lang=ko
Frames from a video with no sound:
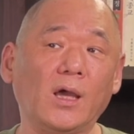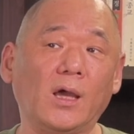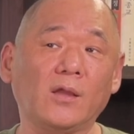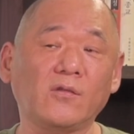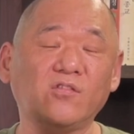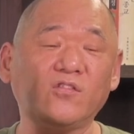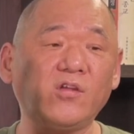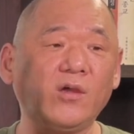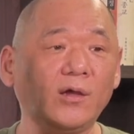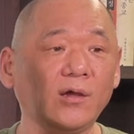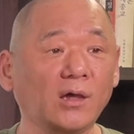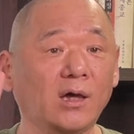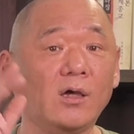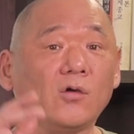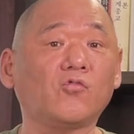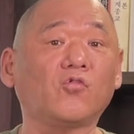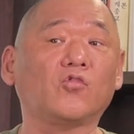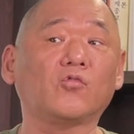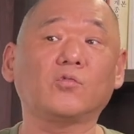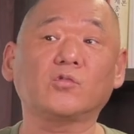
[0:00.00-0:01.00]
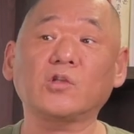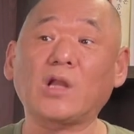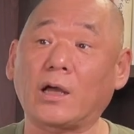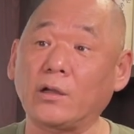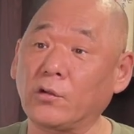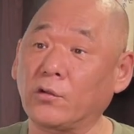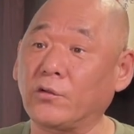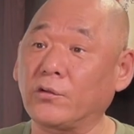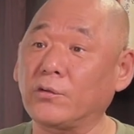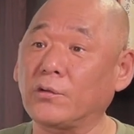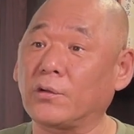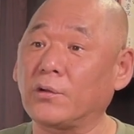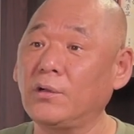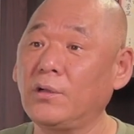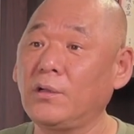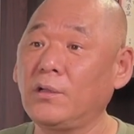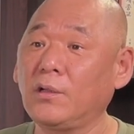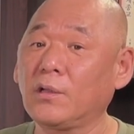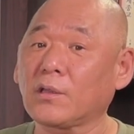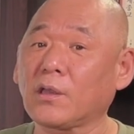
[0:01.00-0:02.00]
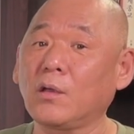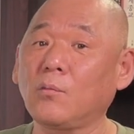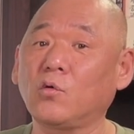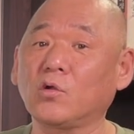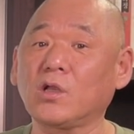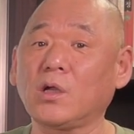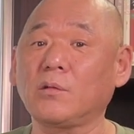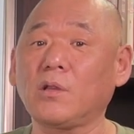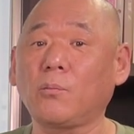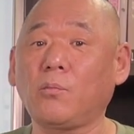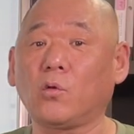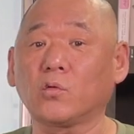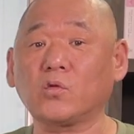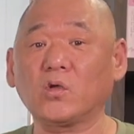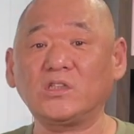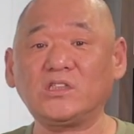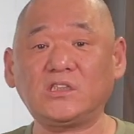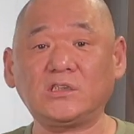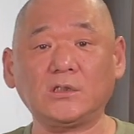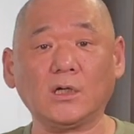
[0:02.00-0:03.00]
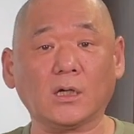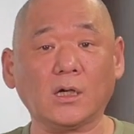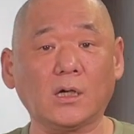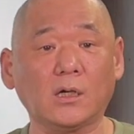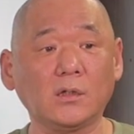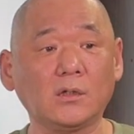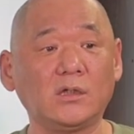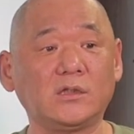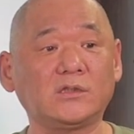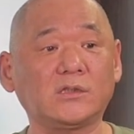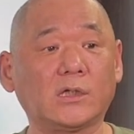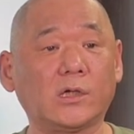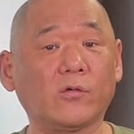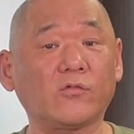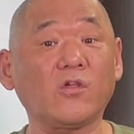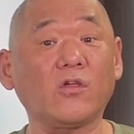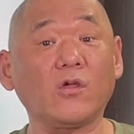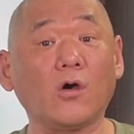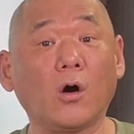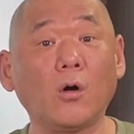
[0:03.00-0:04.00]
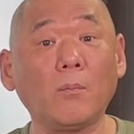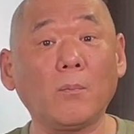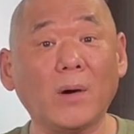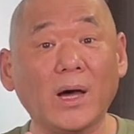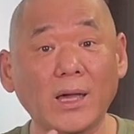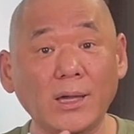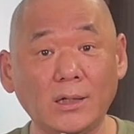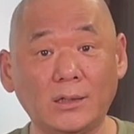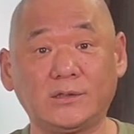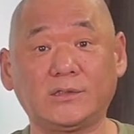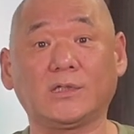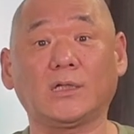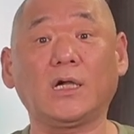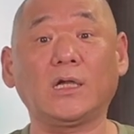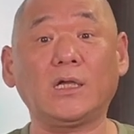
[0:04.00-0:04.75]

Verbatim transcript: 한 3개의 그룹으로 나눠요. 그게 뭐냐면 이제 보통 시작하는 글자라고 해서 영마의 글자가